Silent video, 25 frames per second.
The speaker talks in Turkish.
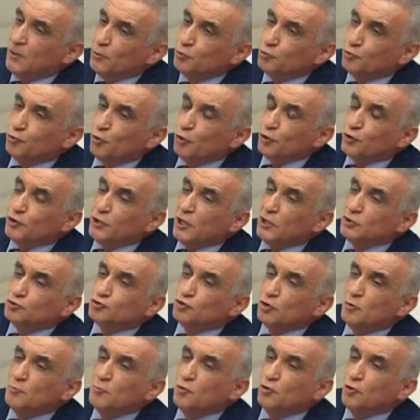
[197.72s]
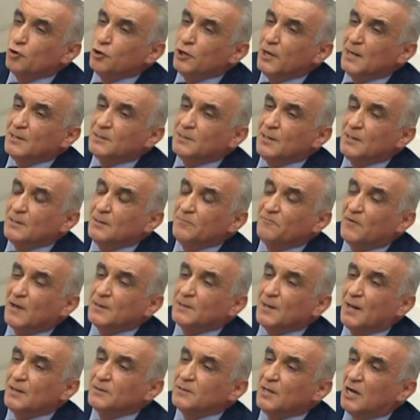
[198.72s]
Türkiye Cumhuriyeti
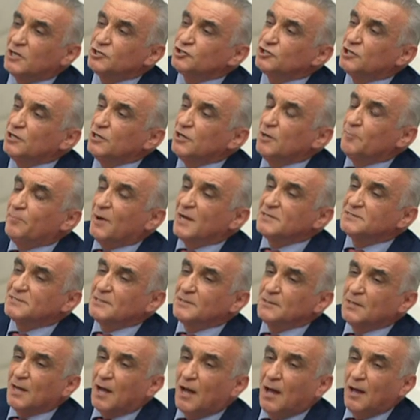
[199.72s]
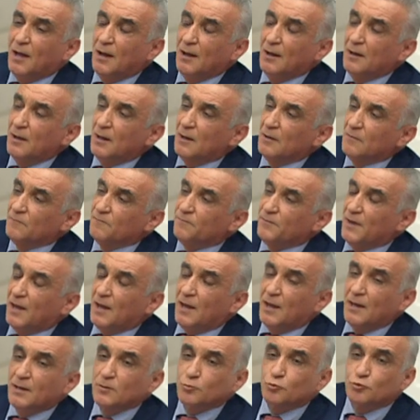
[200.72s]
vatandaşlığı bazında
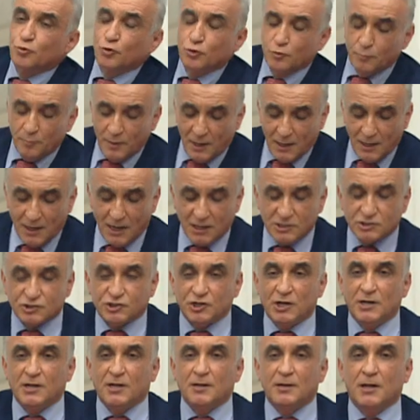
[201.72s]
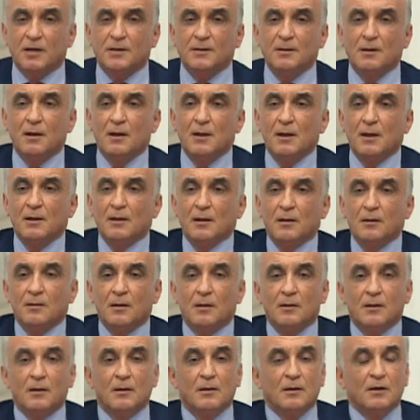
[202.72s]
ve Türk milliyetçiliğinin
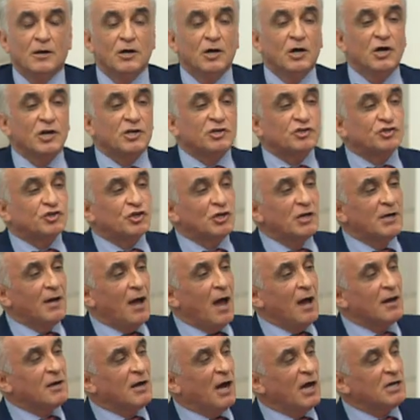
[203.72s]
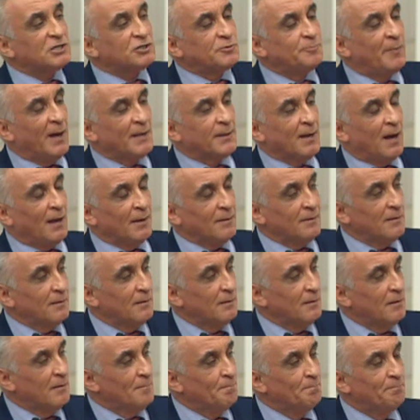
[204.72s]
ırkçılığa kaçmadan
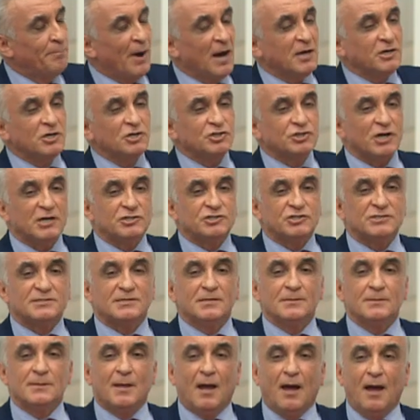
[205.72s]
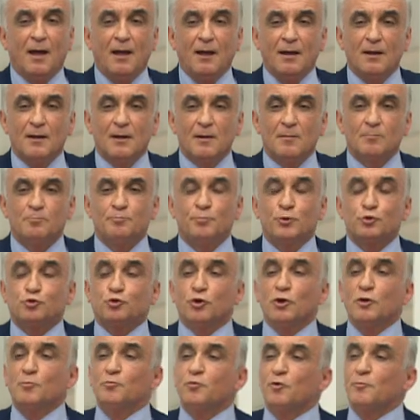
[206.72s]
bakış açısında
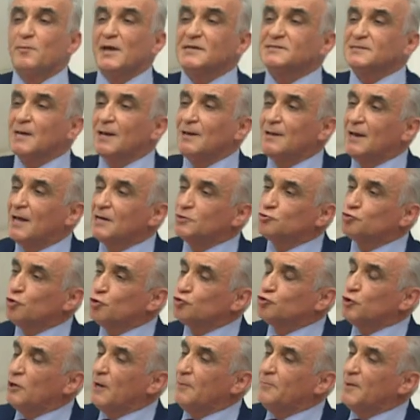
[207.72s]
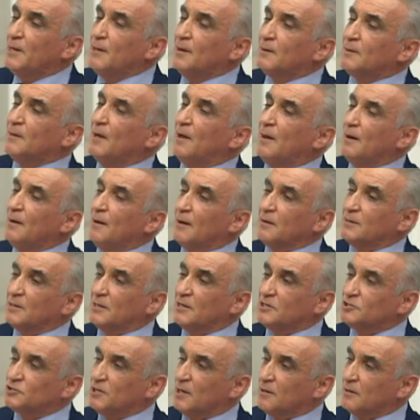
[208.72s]
bütün bu meseleler çözülebilir değerli
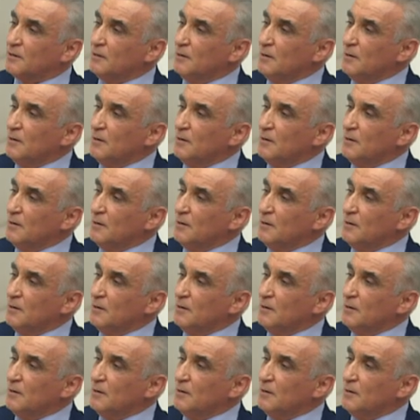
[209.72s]
arkadaşlar.